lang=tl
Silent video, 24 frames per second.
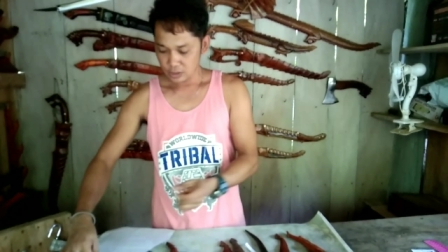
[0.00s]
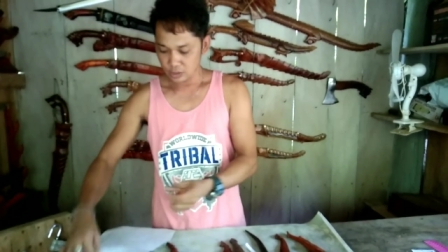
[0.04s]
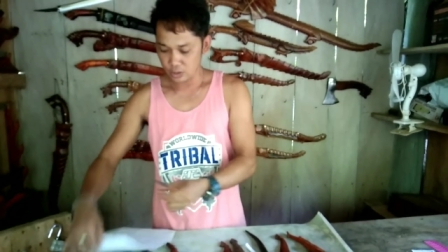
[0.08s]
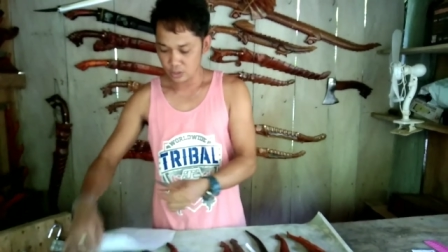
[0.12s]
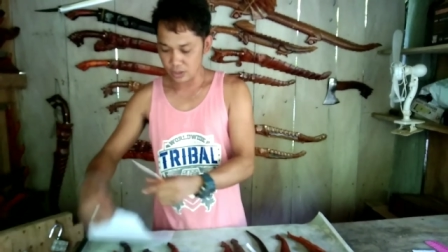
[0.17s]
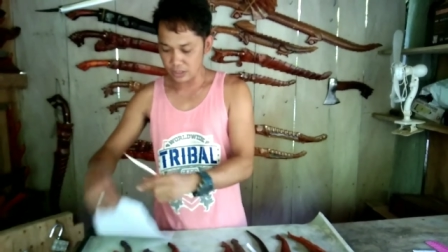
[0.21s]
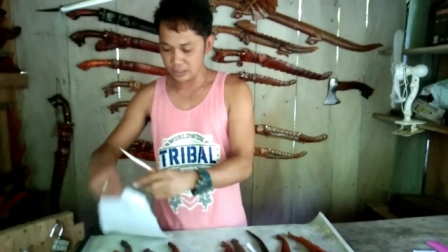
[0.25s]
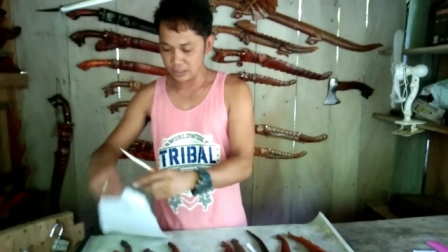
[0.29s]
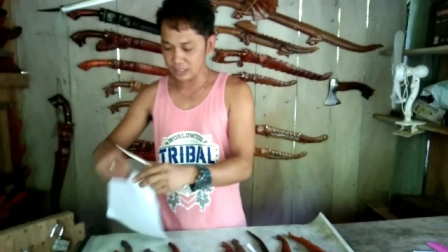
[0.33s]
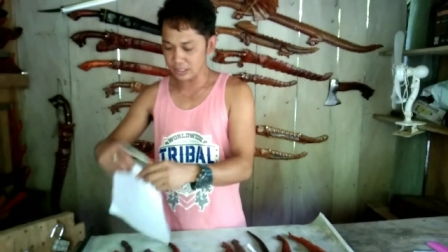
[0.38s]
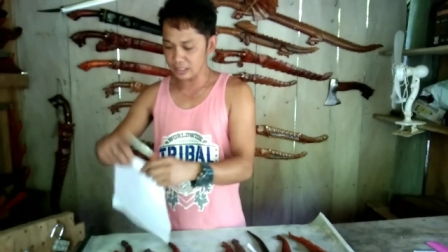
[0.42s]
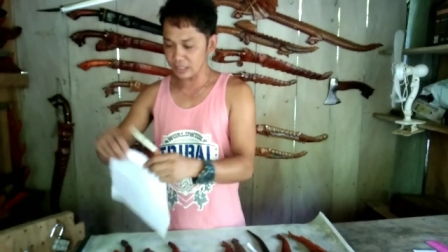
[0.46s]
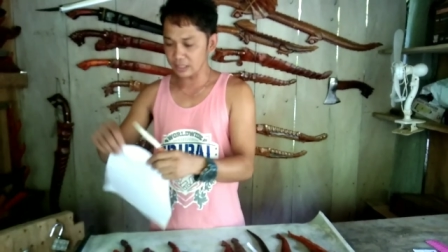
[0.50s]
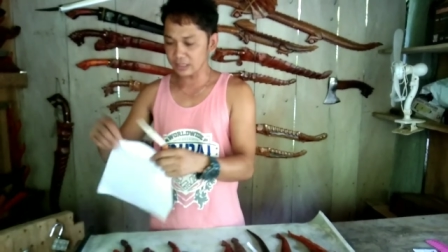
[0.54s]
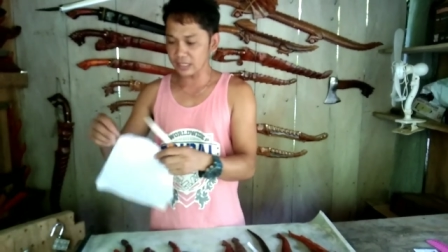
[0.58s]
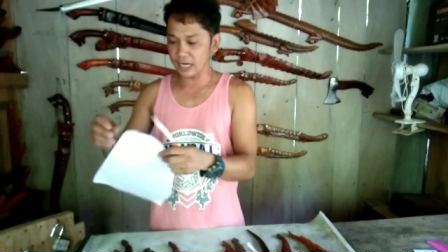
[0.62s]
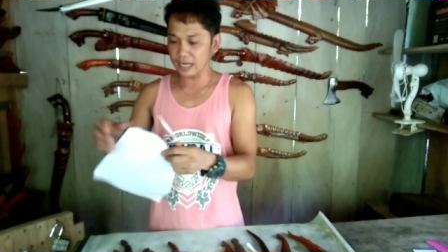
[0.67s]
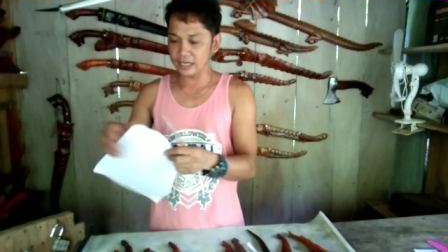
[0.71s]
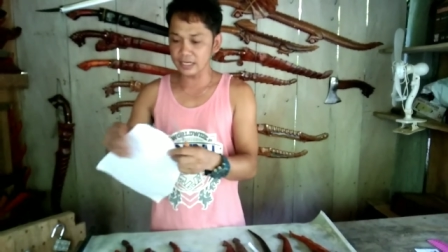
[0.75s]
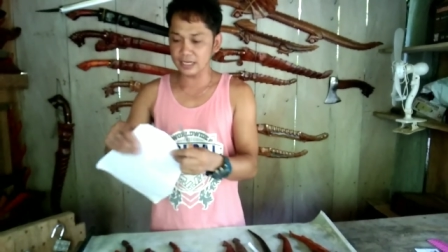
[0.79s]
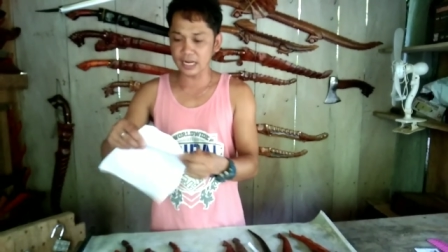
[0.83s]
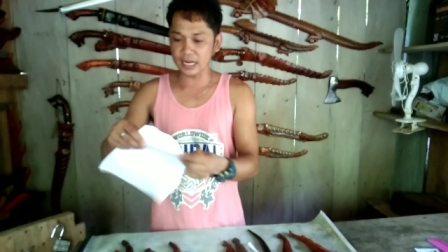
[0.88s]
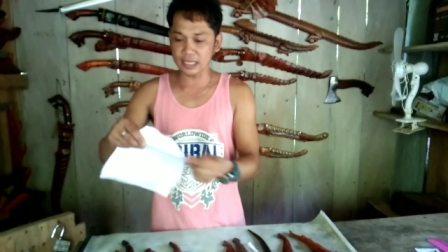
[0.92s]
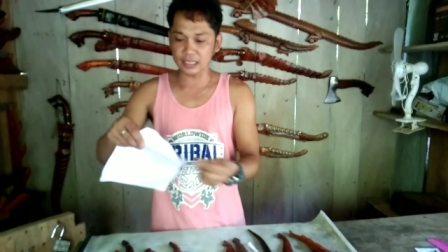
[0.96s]
So,
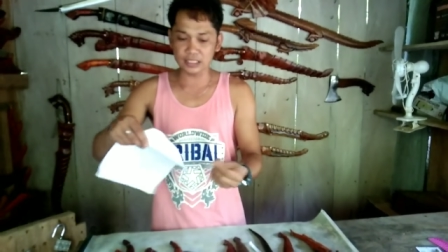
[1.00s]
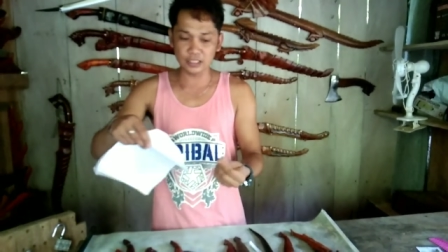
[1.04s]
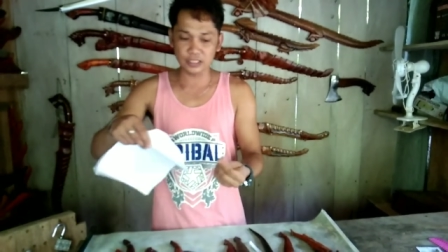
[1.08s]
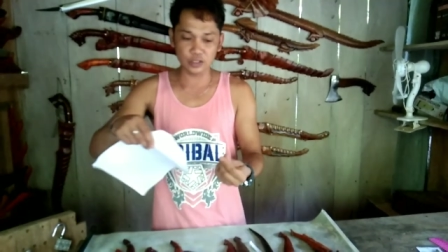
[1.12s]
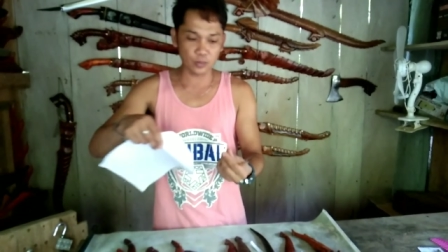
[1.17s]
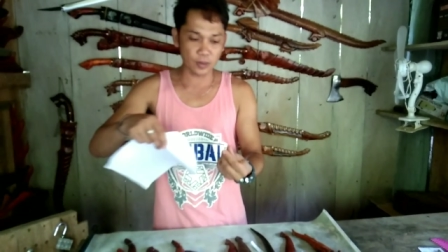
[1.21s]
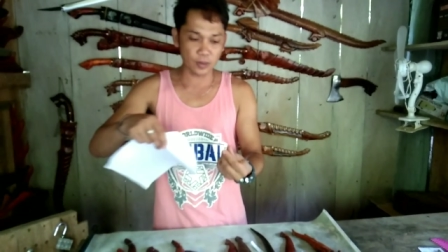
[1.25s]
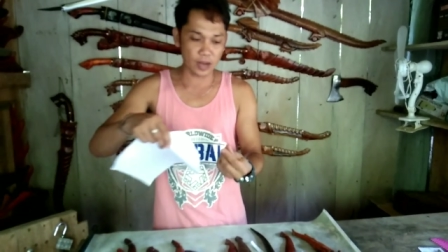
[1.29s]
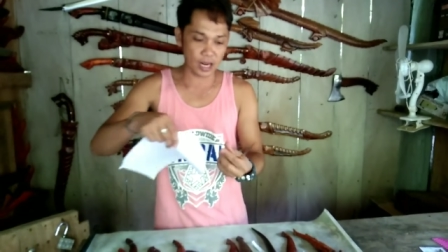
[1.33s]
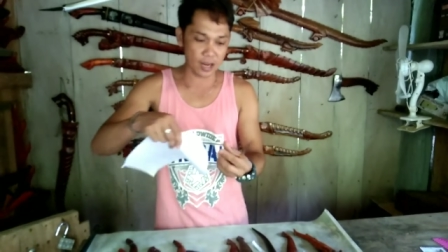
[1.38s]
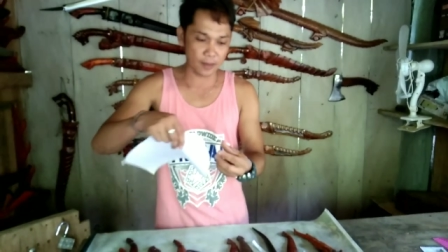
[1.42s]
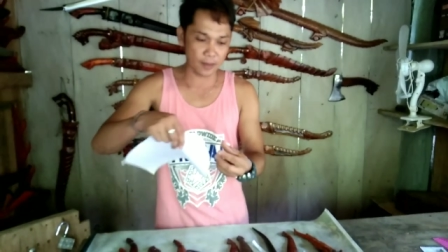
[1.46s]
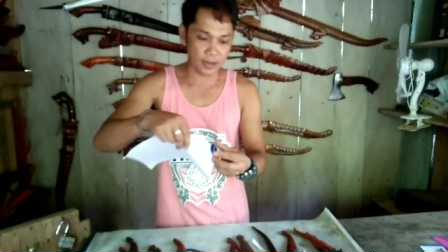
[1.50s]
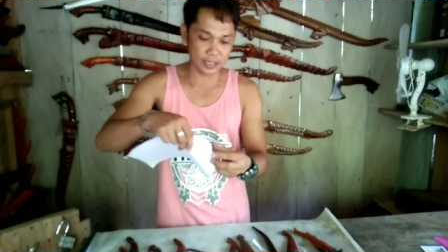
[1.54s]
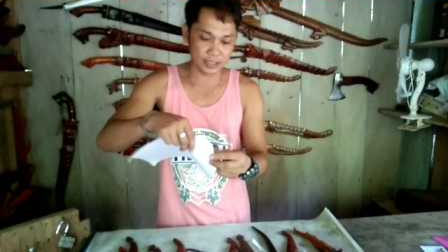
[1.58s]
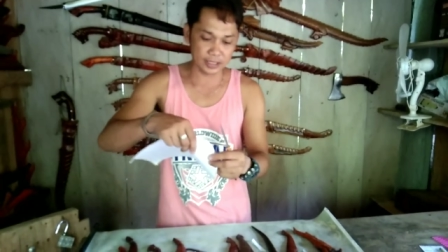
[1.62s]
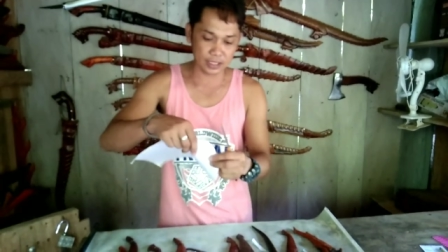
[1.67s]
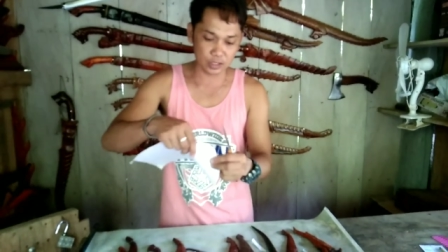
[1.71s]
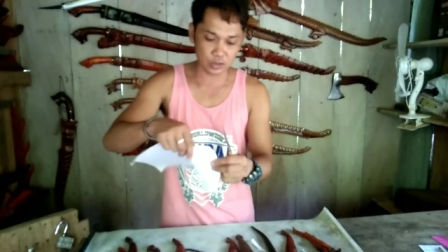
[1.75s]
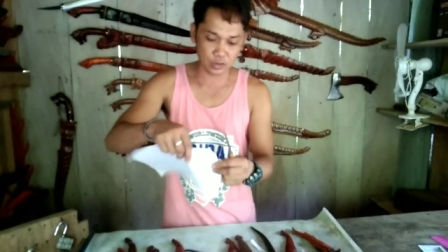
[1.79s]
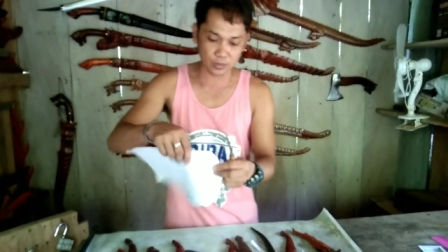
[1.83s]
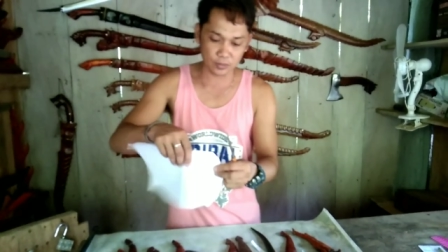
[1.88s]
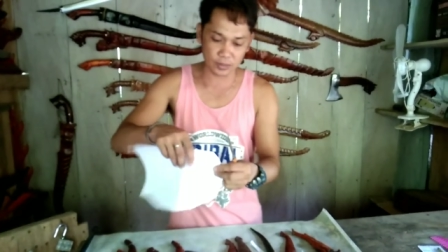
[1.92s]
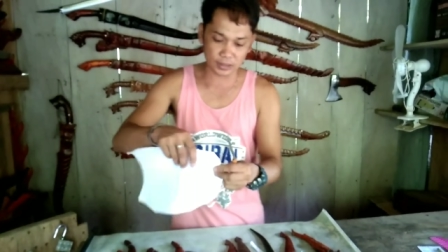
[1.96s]
itatry din natin ito mga
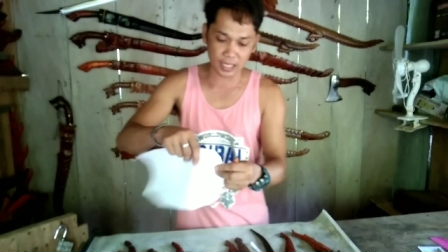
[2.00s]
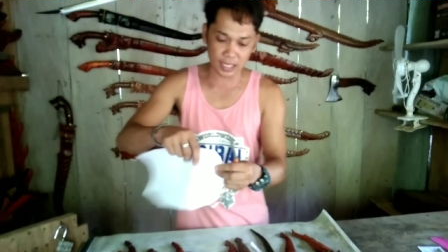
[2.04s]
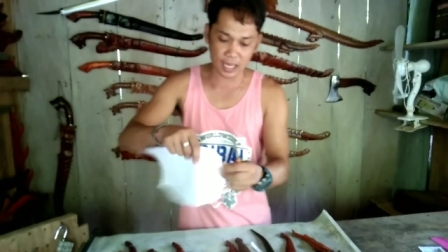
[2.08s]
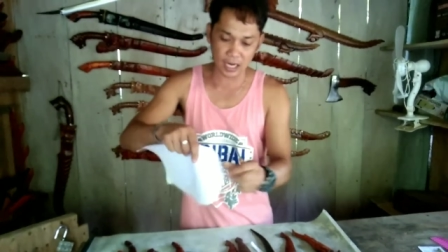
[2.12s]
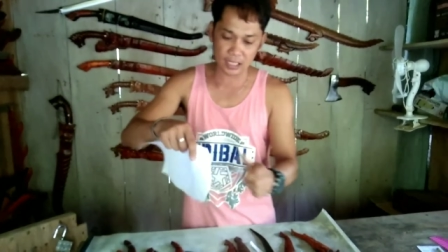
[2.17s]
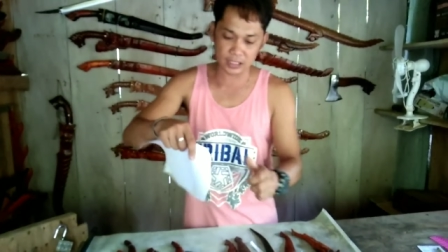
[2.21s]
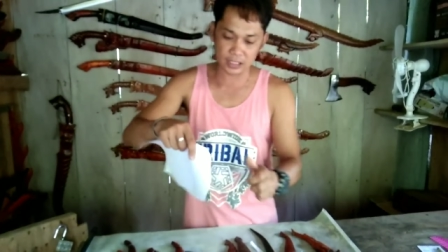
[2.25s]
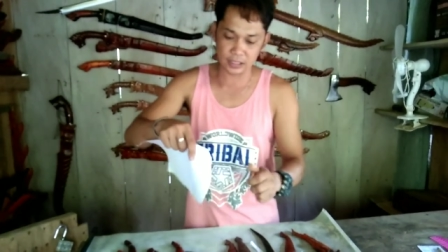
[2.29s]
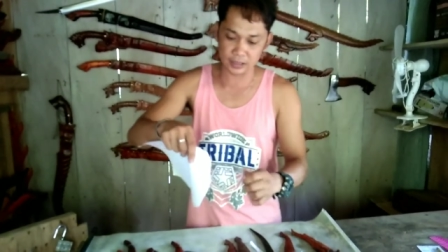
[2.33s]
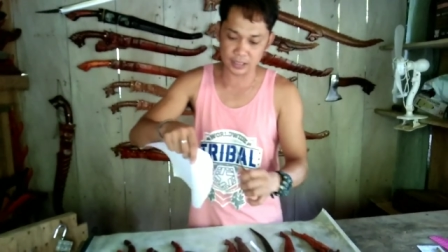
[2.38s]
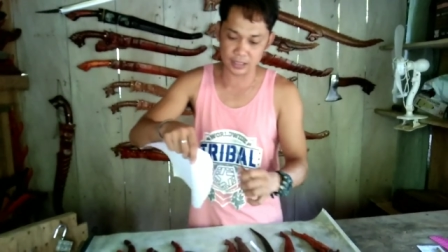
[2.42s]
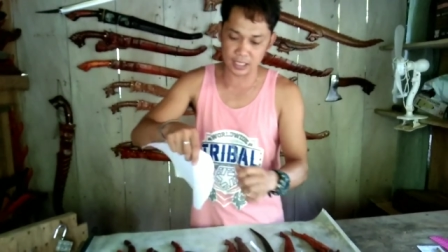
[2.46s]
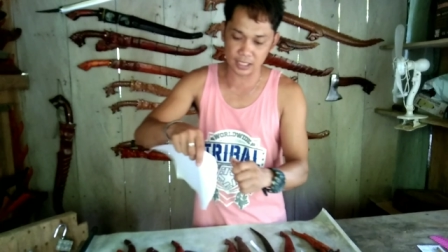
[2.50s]
kamaster kung matalas